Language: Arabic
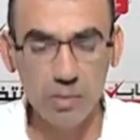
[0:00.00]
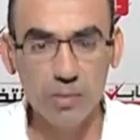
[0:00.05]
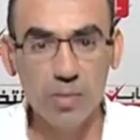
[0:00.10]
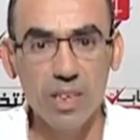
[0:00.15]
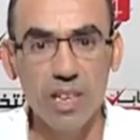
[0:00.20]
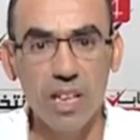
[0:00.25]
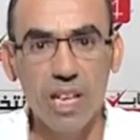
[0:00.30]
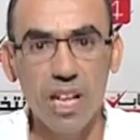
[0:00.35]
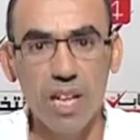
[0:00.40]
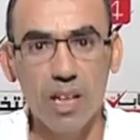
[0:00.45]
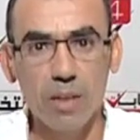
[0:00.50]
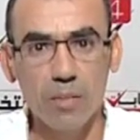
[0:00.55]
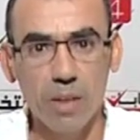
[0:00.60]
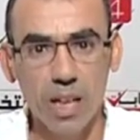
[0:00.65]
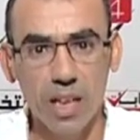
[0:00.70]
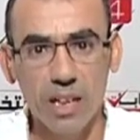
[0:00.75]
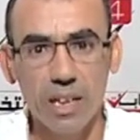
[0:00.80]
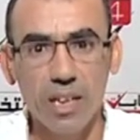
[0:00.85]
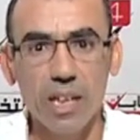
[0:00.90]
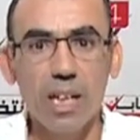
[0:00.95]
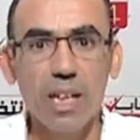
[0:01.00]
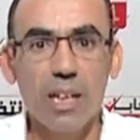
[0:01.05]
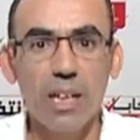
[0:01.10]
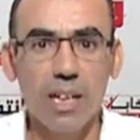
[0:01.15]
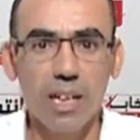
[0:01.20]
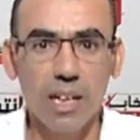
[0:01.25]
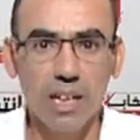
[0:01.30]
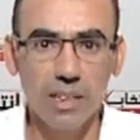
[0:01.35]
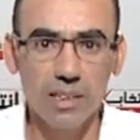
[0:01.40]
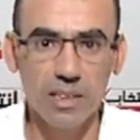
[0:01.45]
مياه البحر
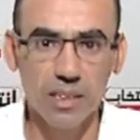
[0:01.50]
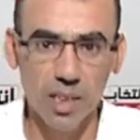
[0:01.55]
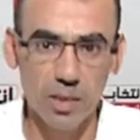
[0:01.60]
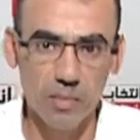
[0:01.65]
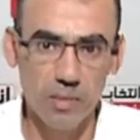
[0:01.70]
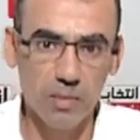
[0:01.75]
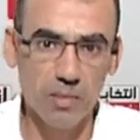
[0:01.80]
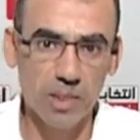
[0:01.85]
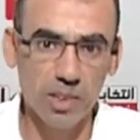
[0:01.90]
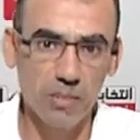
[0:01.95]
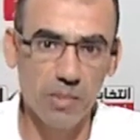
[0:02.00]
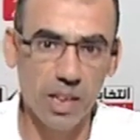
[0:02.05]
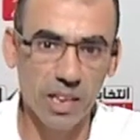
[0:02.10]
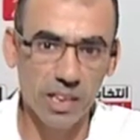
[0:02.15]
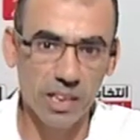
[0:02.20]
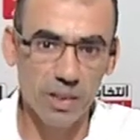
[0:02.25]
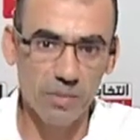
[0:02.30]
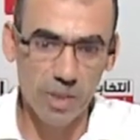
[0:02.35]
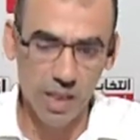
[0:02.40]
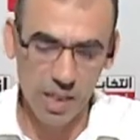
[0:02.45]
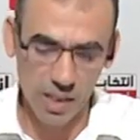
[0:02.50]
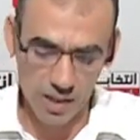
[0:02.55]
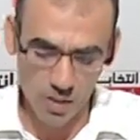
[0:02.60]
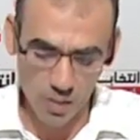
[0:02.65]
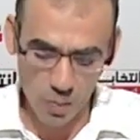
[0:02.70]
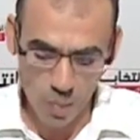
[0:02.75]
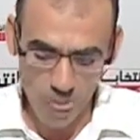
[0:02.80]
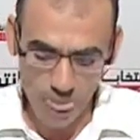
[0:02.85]
خاصة بالمجمع الكيميائي